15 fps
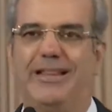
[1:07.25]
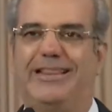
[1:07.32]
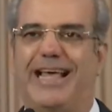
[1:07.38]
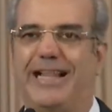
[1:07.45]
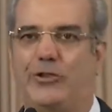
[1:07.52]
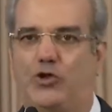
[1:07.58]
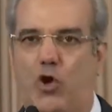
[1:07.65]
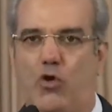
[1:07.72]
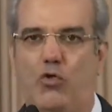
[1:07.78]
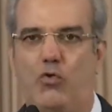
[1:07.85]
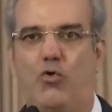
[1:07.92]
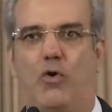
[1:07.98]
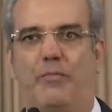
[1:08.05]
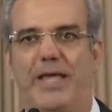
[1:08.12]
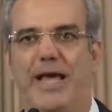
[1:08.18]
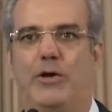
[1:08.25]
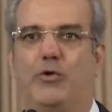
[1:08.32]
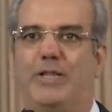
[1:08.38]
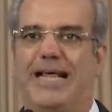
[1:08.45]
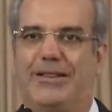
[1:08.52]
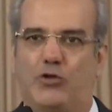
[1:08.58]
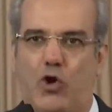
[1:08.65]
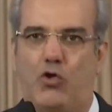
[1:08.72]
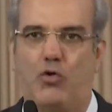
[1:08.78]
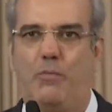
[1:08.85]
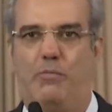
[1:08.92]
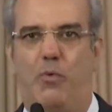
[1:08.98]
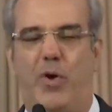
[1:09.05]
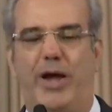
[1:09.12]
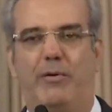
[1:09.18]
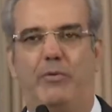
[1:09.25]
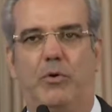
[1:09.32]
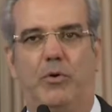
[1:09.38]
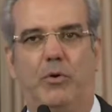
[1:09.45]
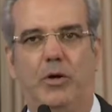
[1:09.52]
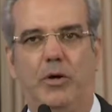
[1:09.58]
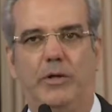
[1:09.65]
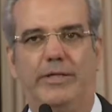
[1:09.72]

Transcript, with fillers: de todo un gobierno y de todo un pueblo